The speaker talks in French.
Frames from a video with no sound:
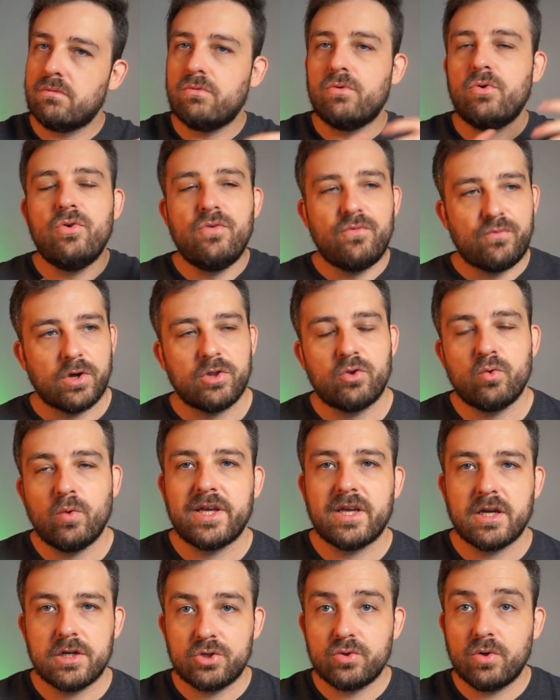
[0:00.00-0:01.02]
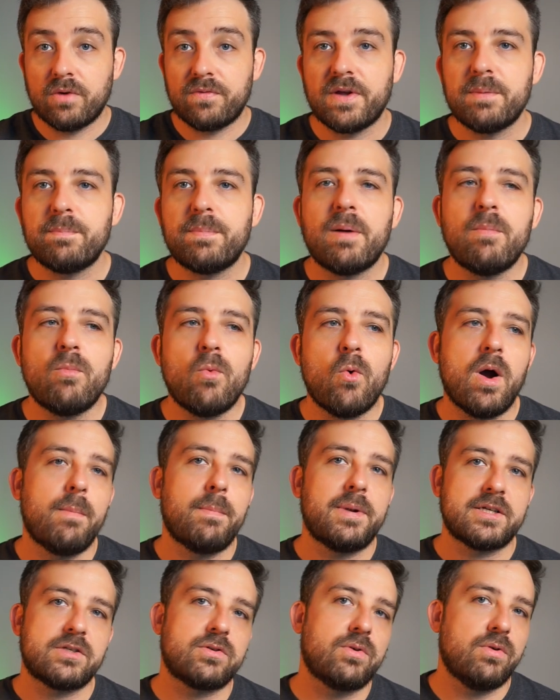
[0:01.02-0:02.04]
une fois tous les 15 jours. Faites pas moins
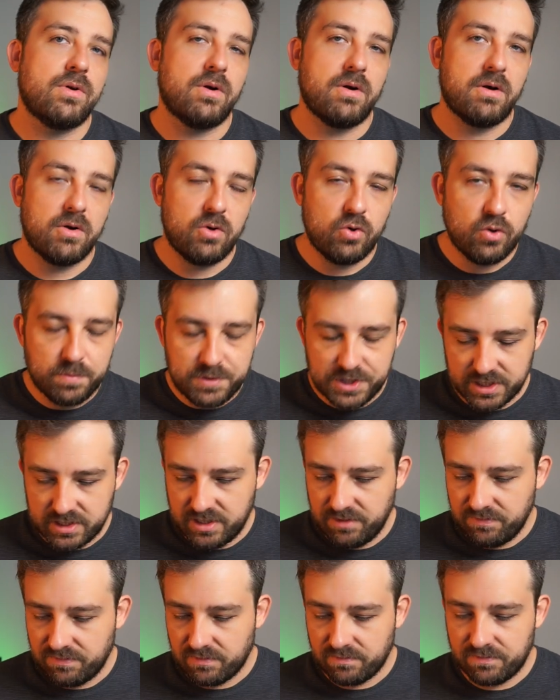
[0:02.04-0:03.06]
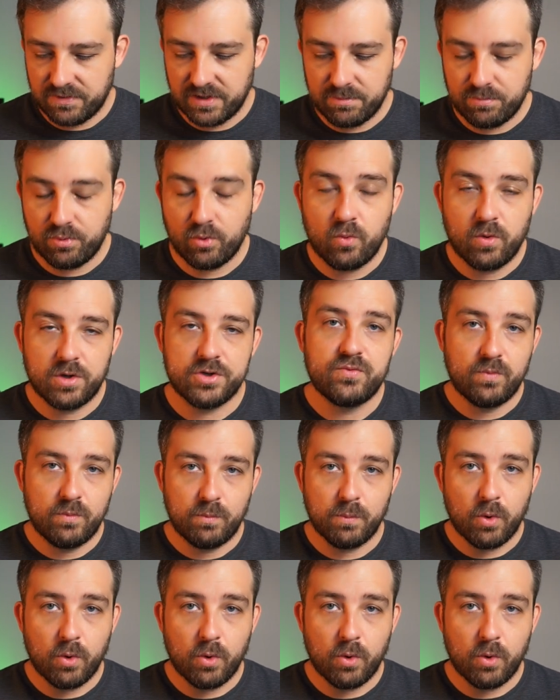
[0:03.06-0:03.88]
parce que l'objectif, en fait, pourquoi je